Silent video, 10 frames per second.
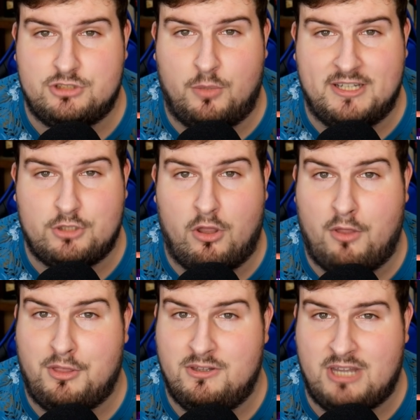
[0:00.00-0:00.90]
sobre
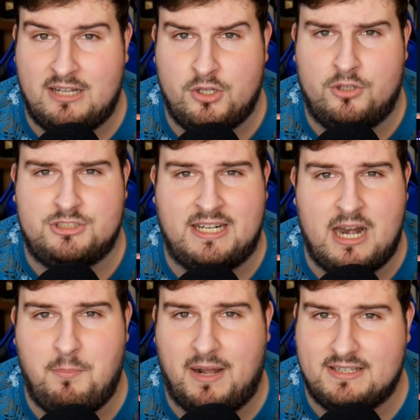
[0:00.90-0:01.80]
todo centrándonos en
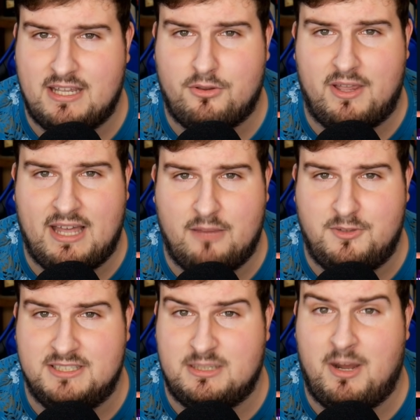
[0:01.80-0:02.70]
el partidazo de cada
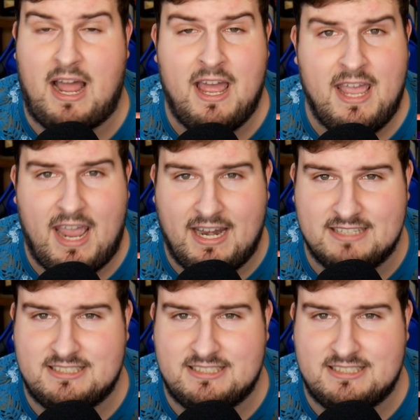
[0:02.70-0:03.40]
fin de semana. En este